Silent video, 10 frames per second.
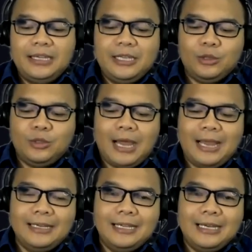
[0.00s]
itu
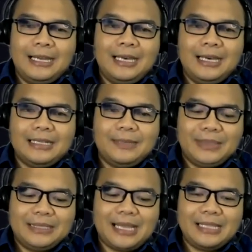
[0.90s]
adalah
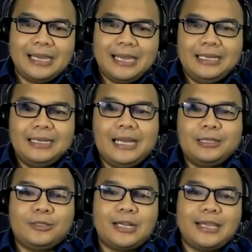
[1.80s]
pertanyaan
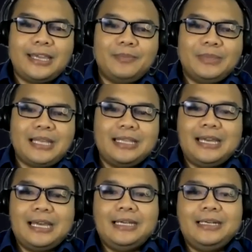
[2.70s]
atau rangkaian
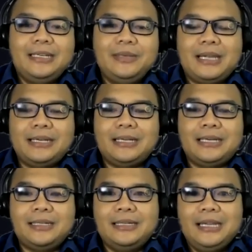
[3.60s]
pertanyaan di
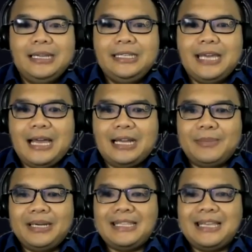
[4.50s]
mana dia
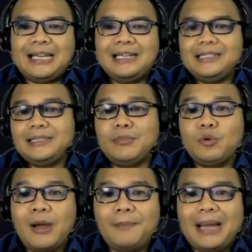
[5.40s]
akan menanyakan
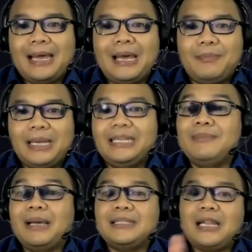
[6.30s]
semua pengalaman
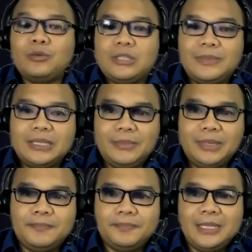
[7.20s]
di masa lalu teman-teman.